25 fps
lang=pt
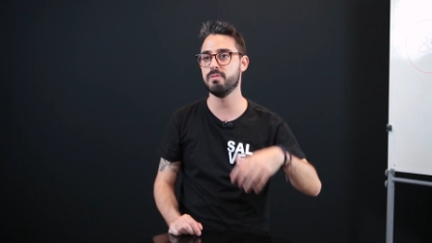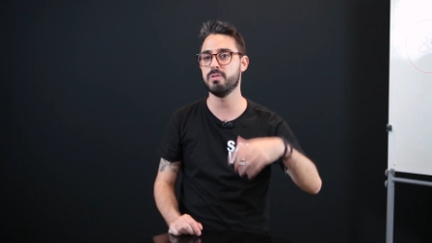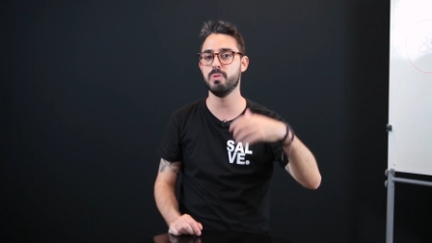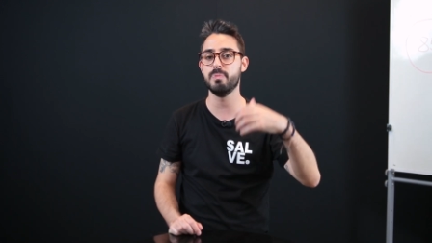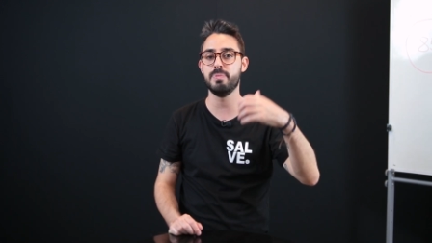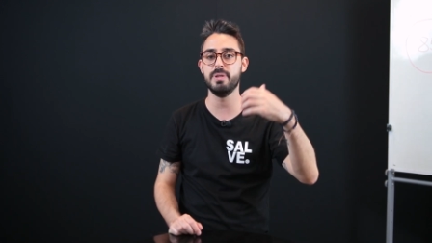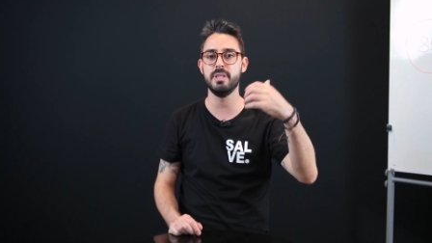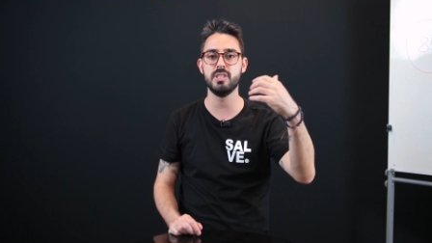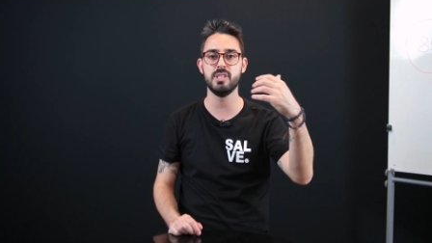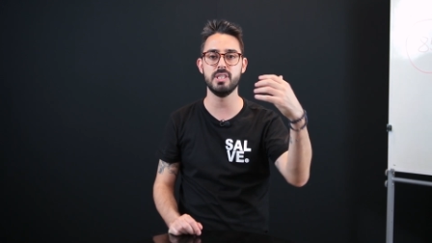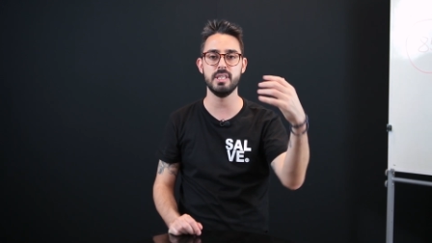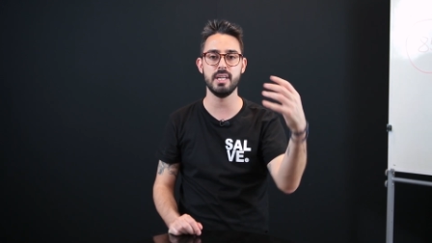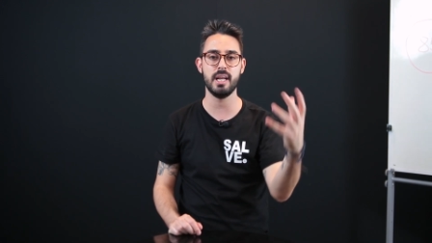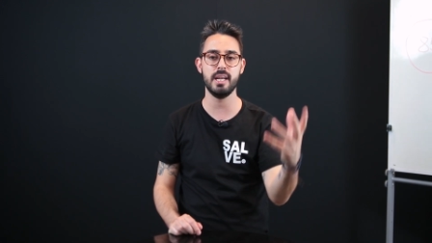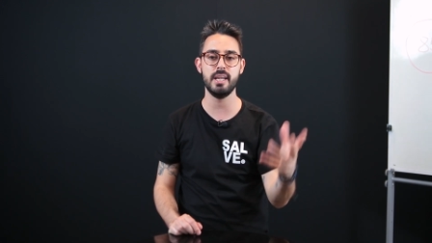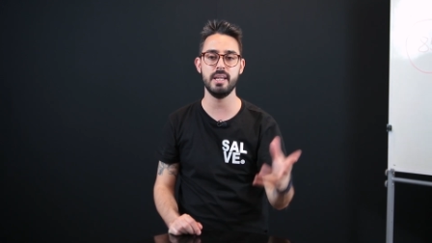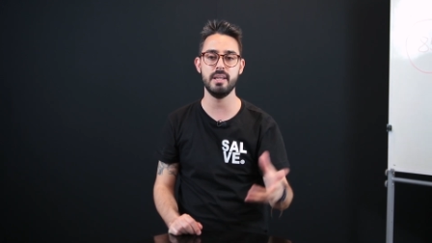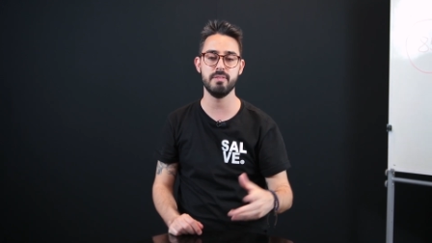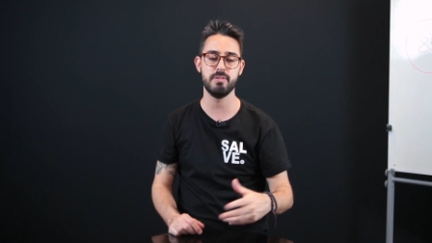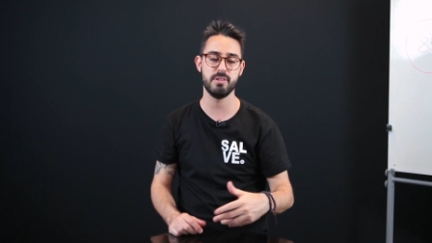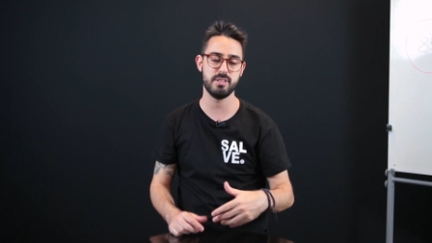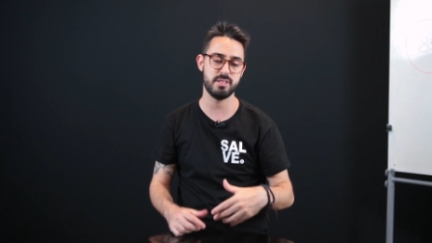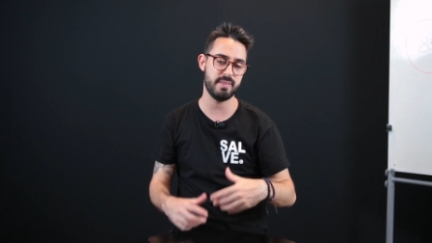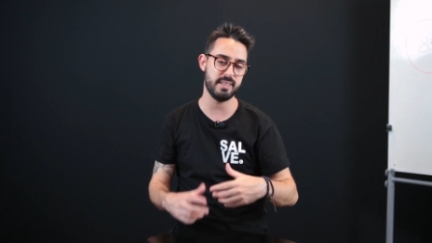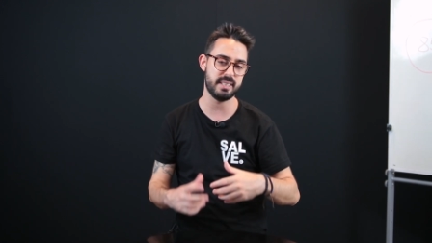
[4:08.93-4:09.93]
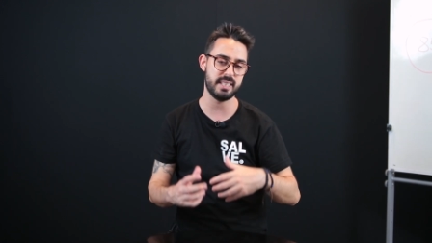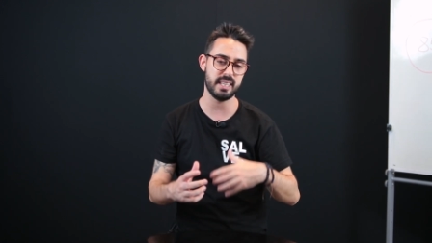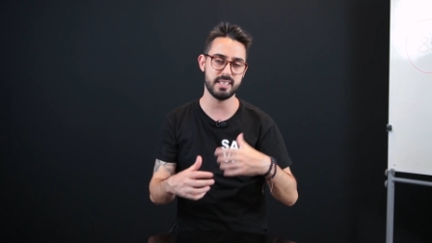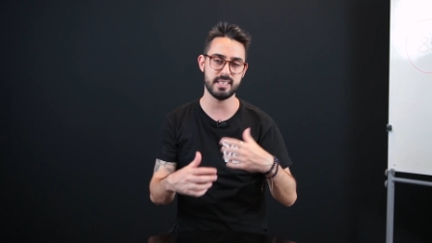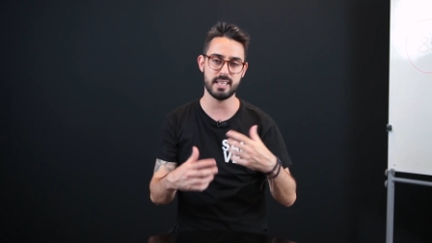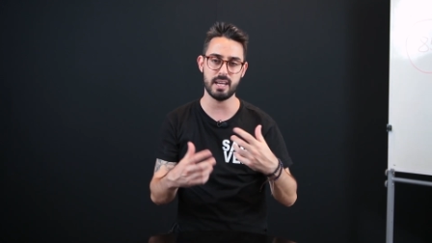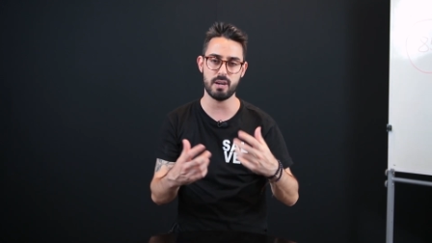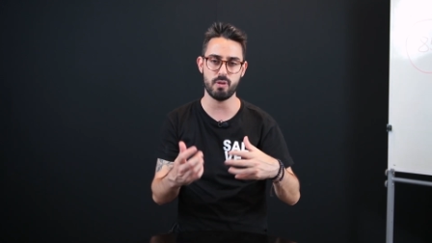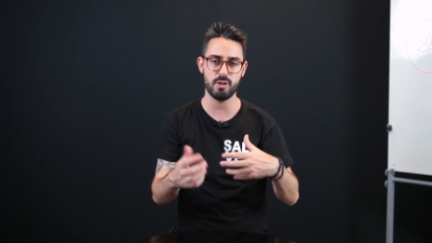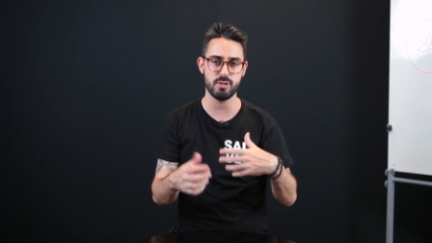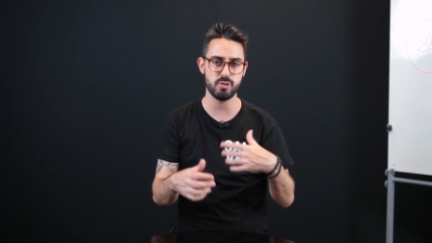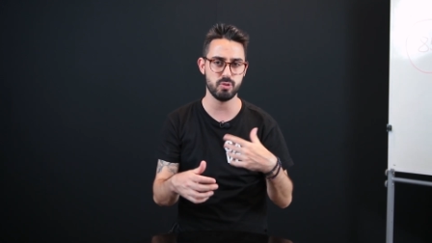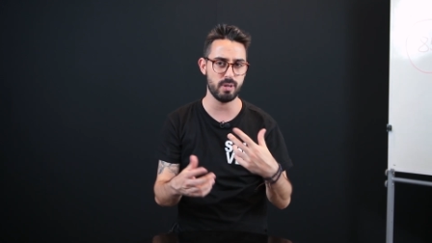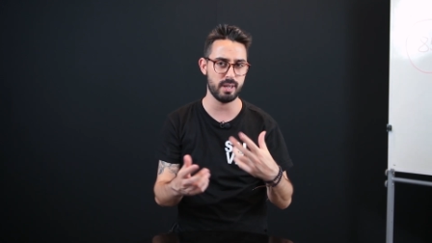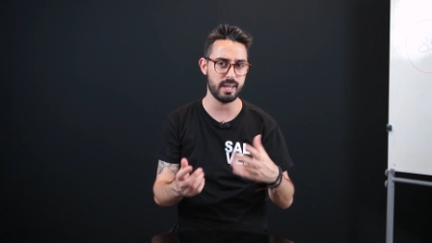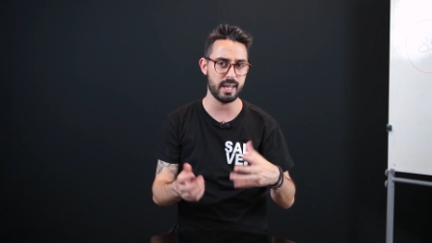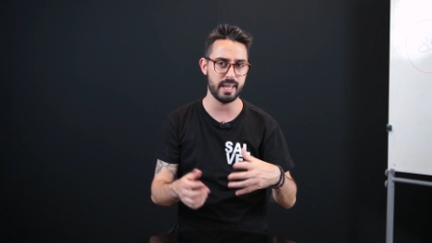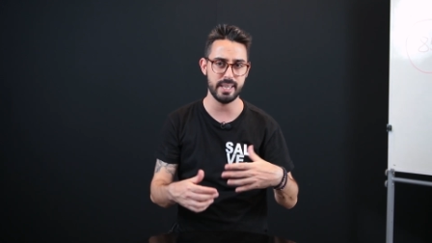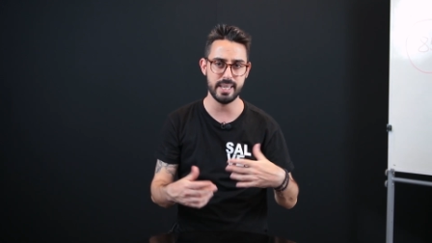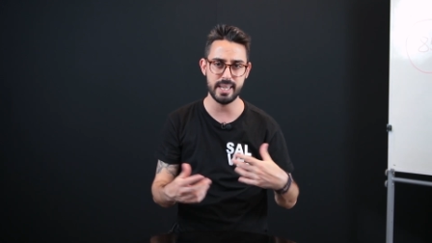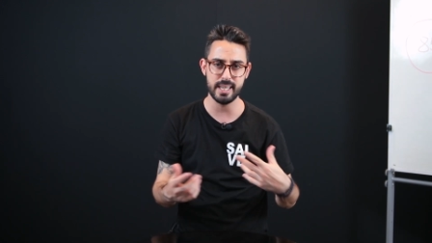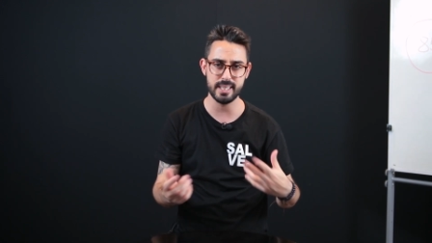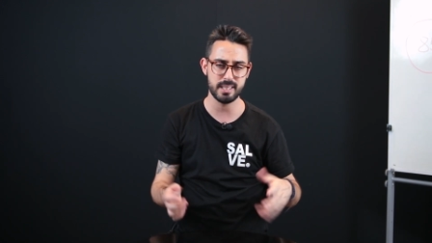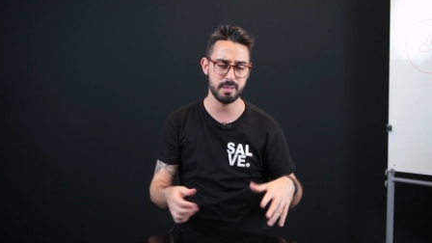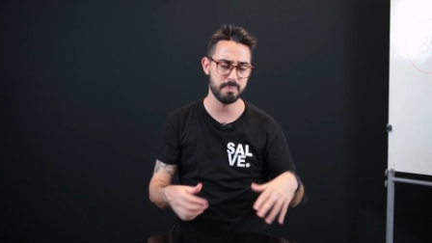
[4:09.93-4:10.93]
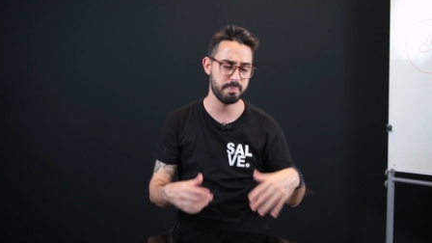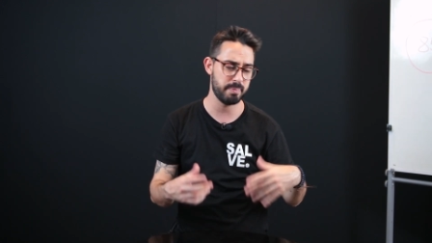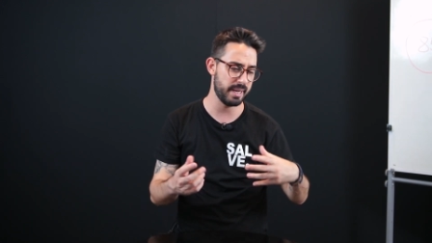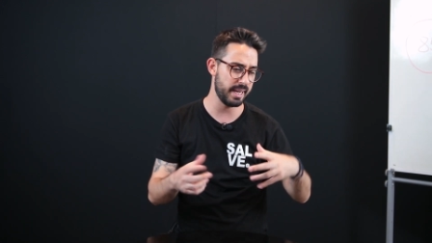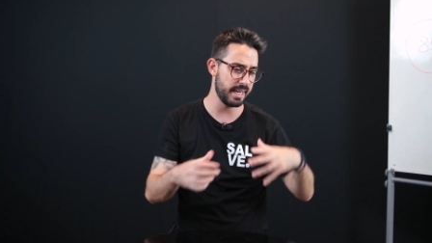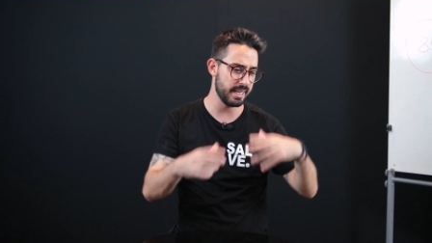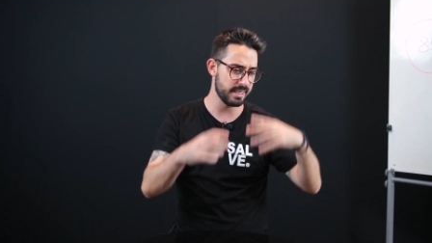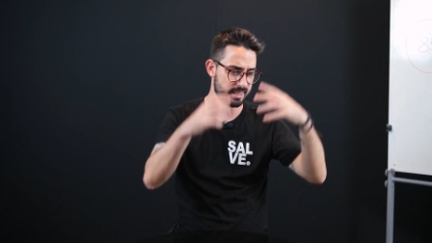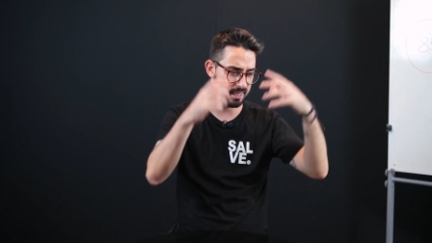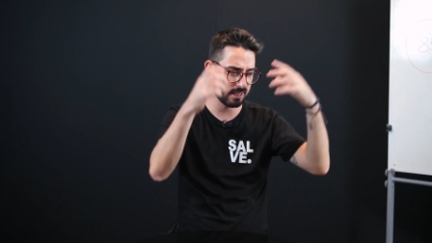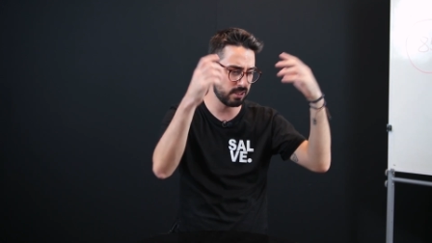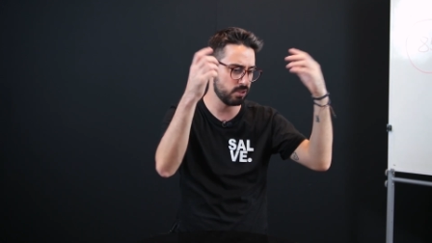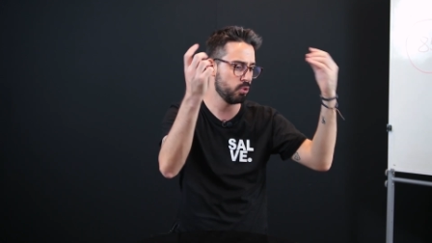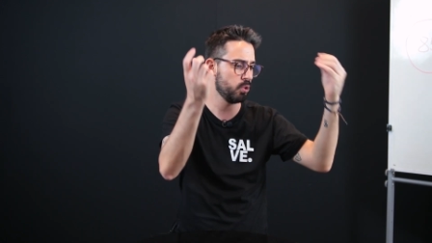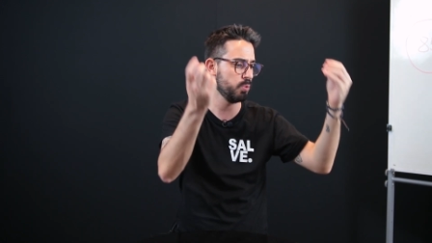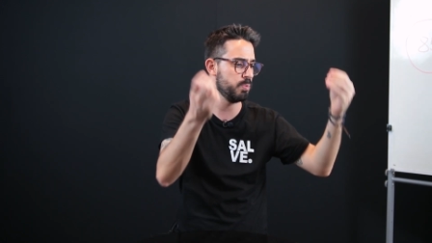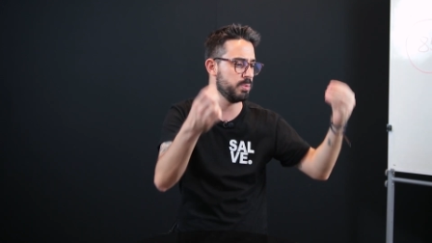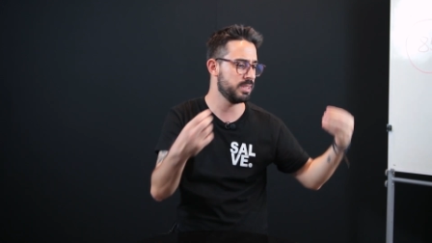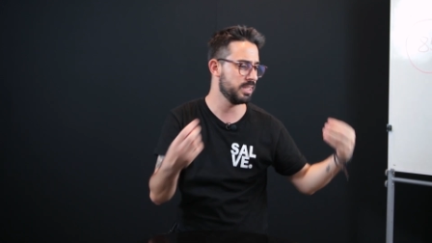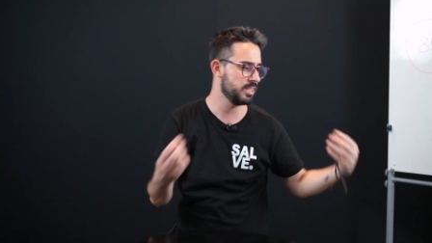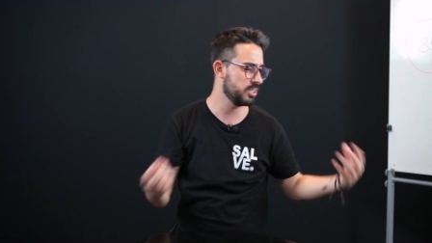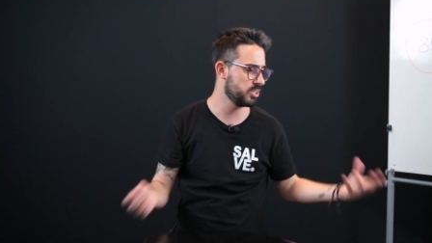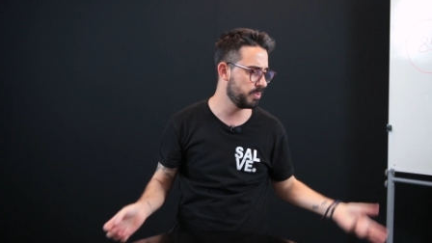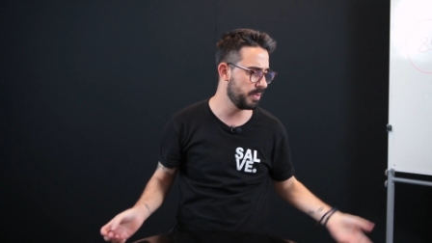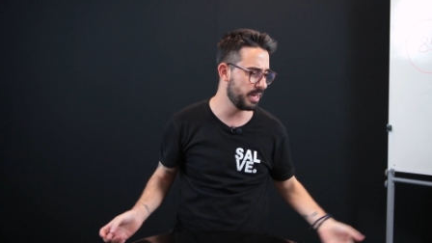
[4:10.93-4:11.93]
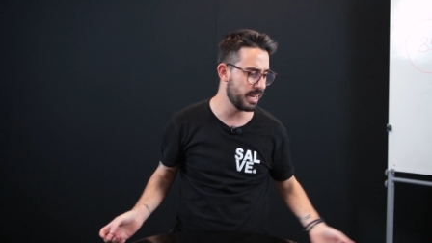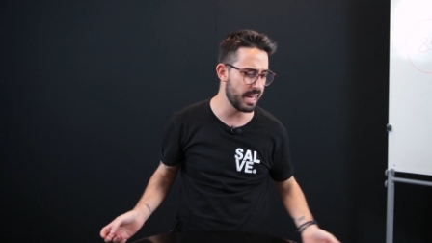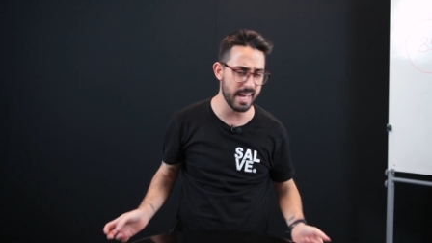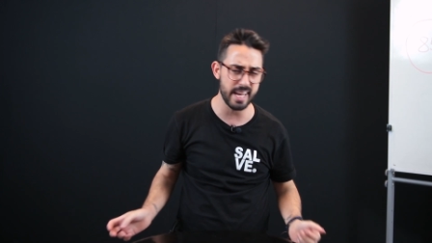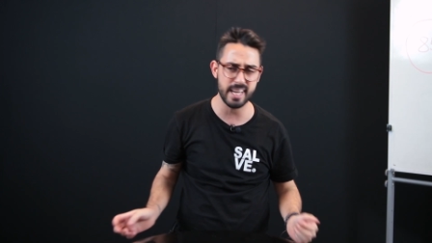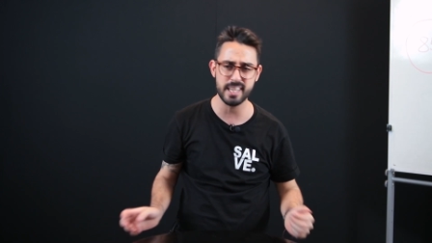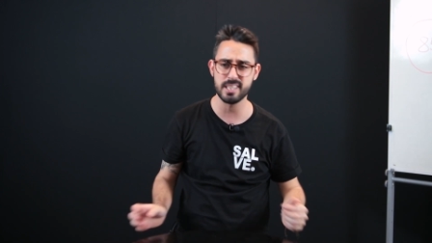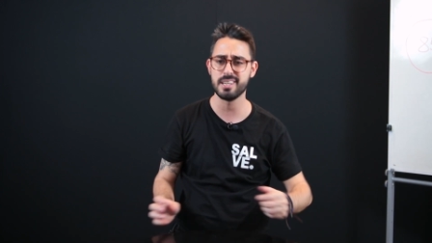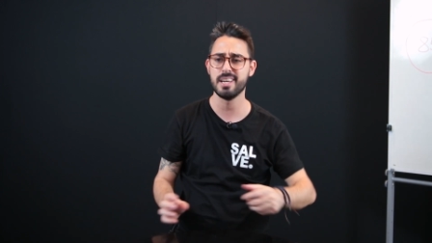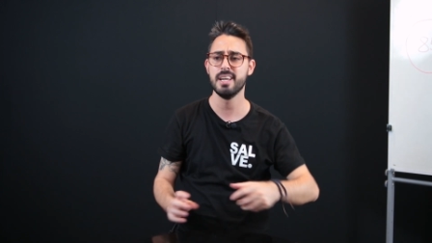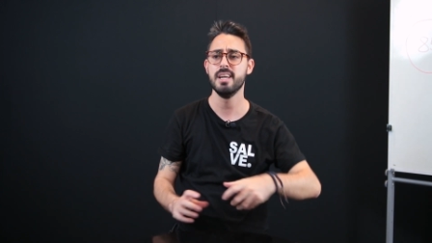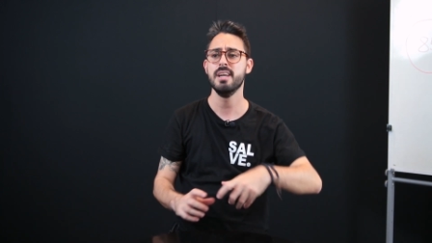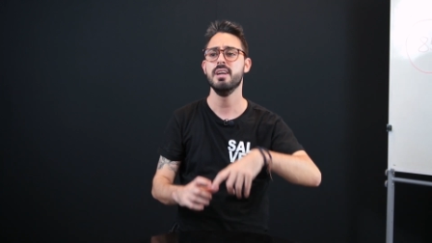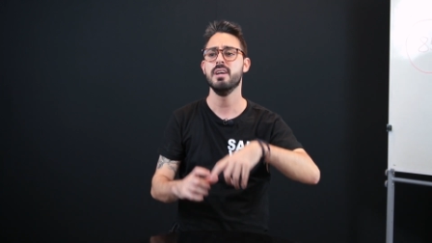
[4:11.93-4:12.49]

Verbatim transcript: vão pedir ali, você vai ter que estar tá com a sua caneta preta de tubo transparente,